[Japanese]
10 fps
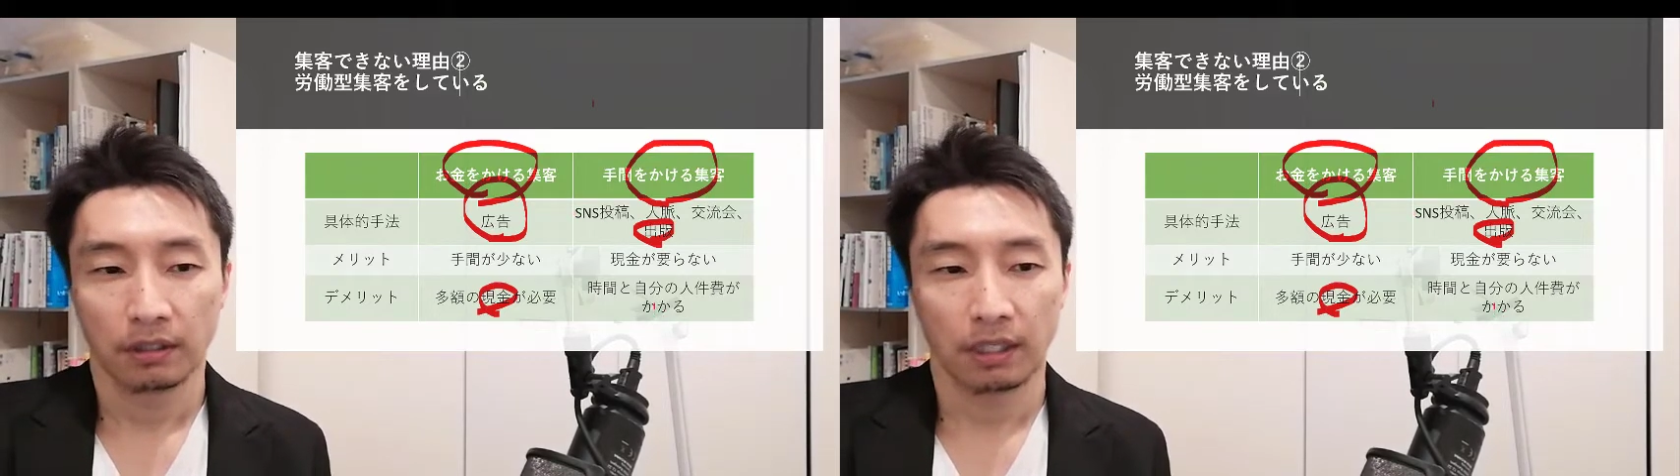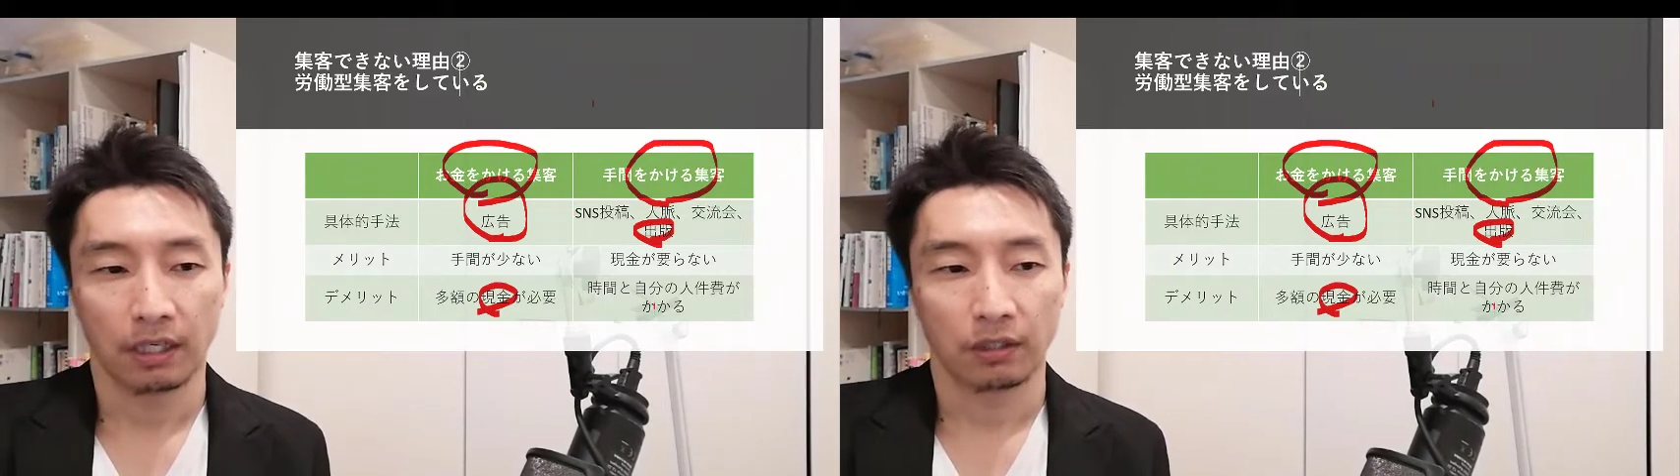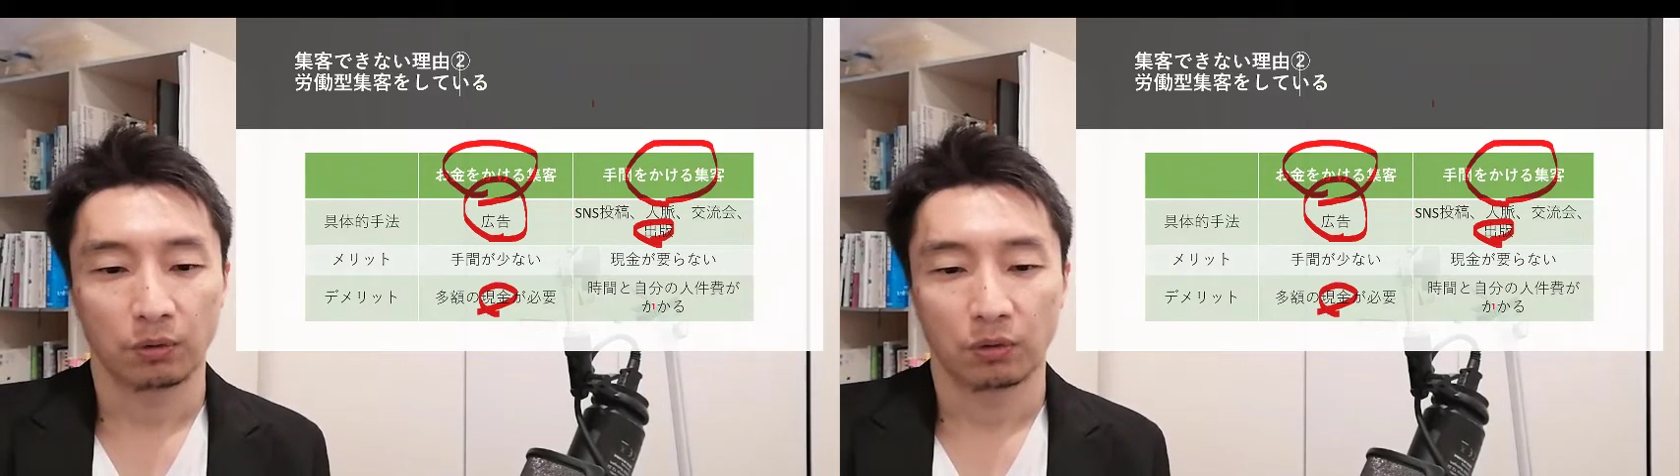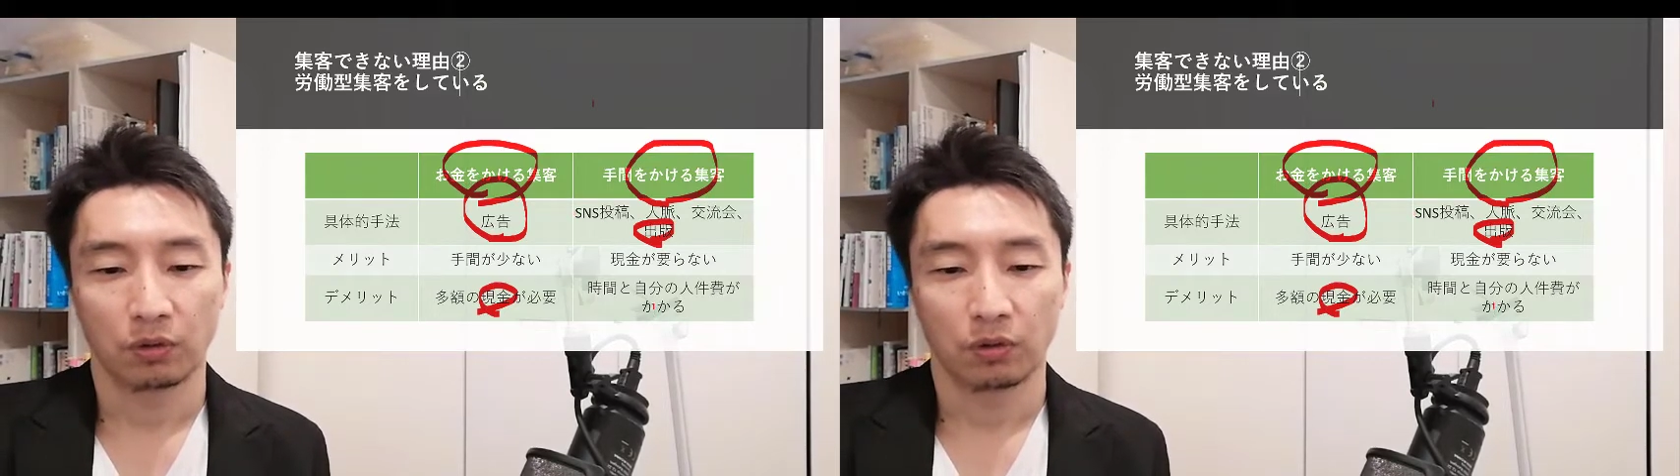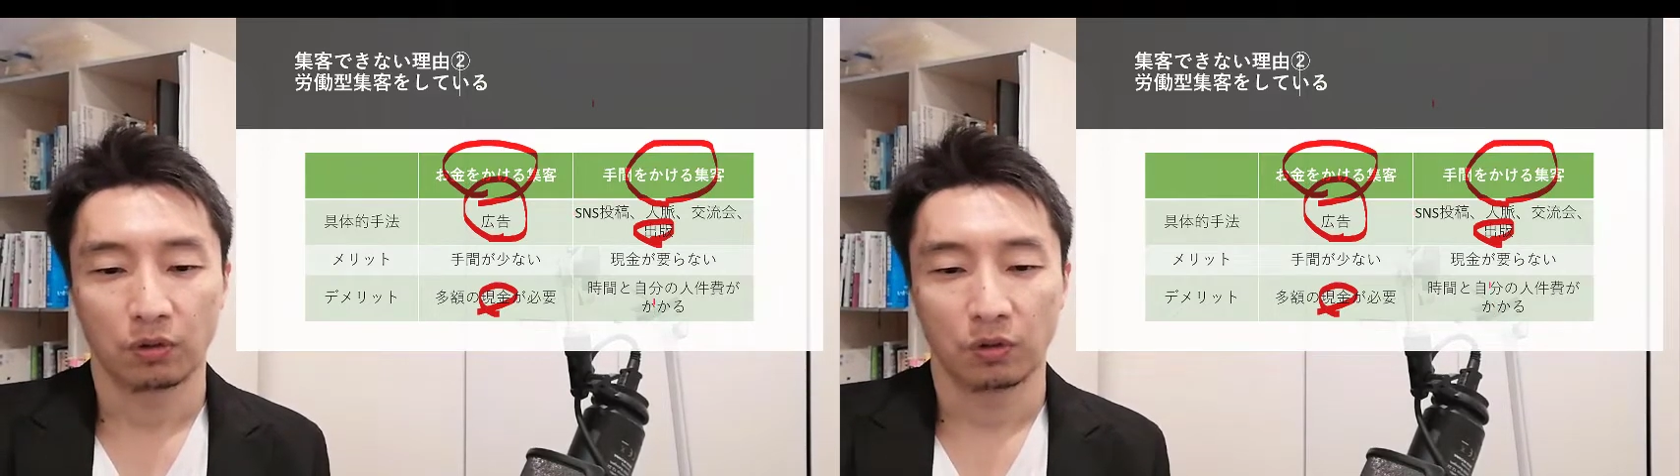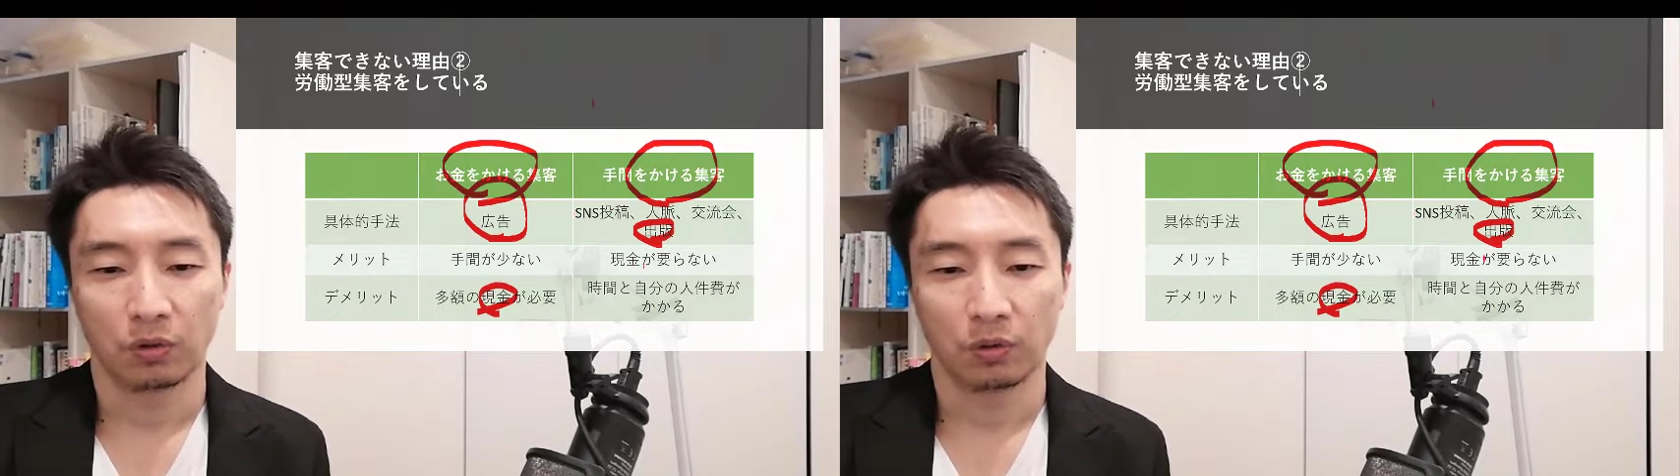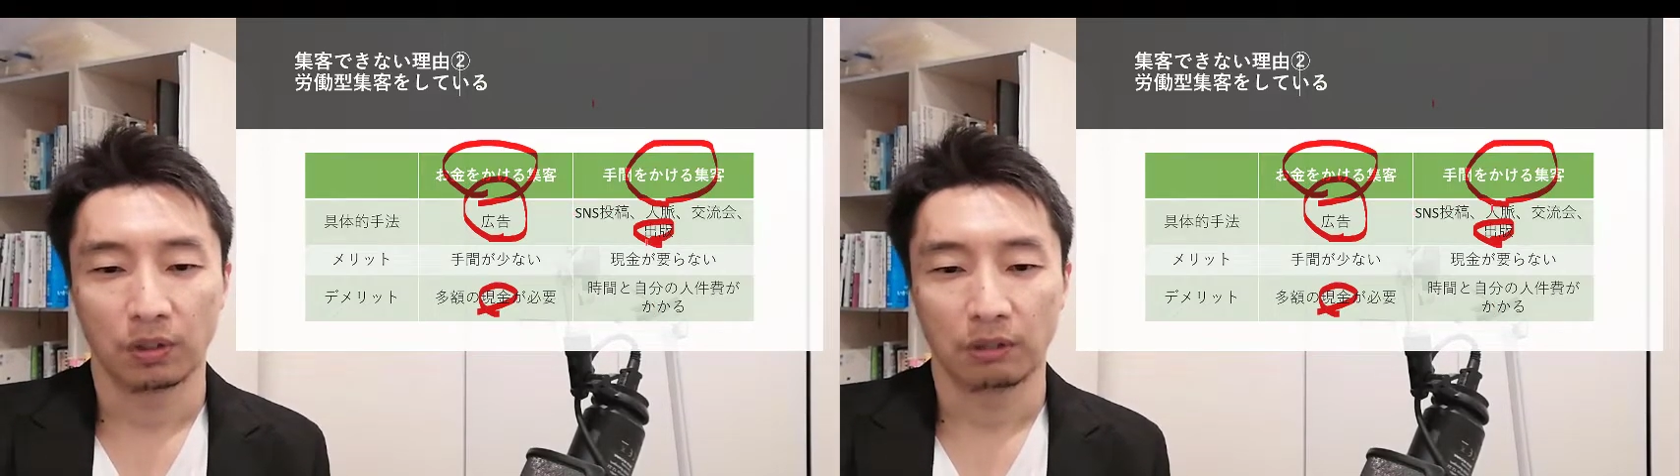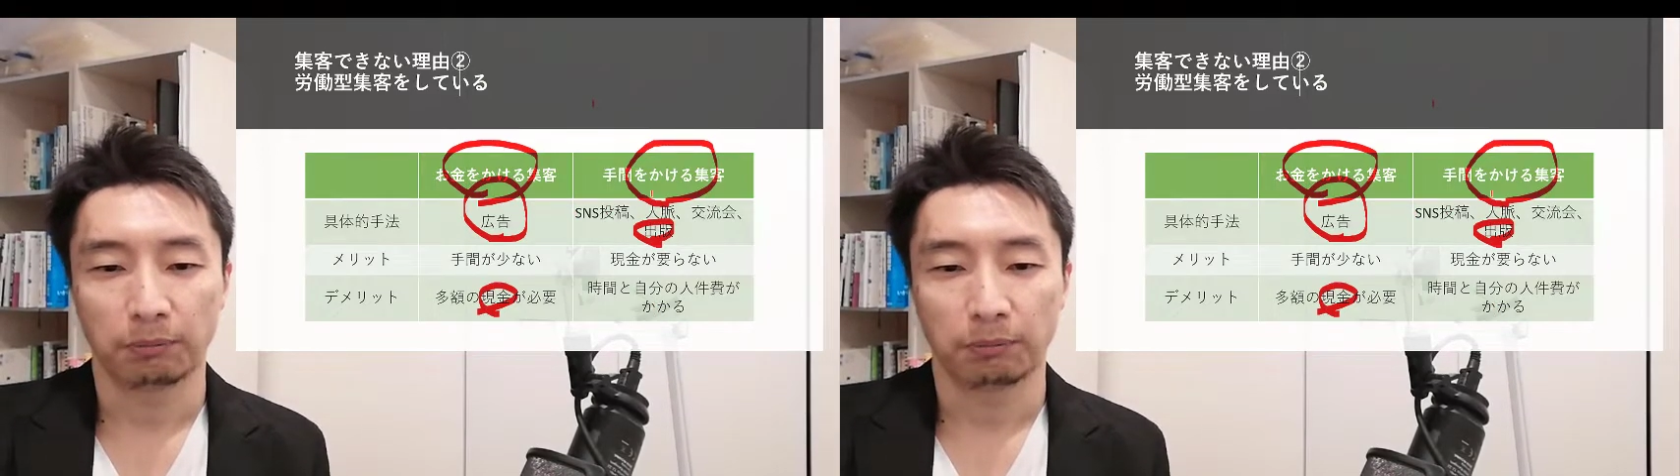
で、えっと、